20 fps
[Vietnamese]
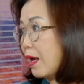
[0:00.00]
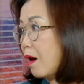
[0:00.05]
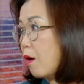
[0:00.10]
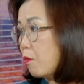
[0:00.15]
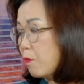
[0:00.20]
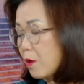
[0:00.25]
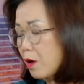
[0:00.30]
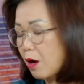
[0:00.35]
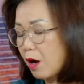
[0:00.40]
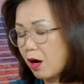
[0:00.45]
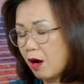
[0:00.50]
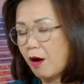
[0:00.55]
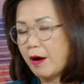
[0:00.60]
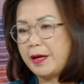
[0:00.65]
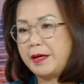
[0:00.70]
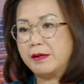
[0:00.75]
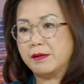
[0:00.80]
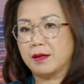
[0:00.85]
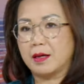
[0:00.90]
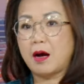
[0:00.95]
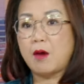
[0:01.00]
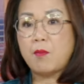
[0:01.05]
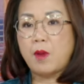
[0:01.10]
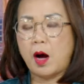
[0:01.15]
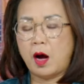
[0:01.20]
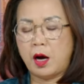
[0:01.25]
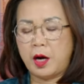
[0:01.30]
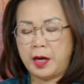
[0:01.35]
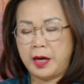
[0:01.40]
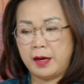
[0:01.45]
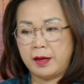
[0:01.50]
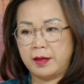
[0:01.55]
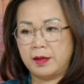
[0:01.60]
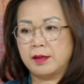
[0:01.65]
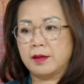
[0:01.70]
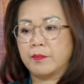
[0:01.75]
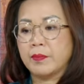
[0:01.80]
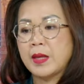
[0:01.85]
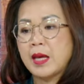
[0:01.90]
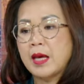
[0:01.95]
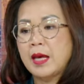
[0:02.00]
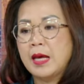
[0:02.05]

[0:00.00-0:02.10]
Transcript: không có coi được, không order được.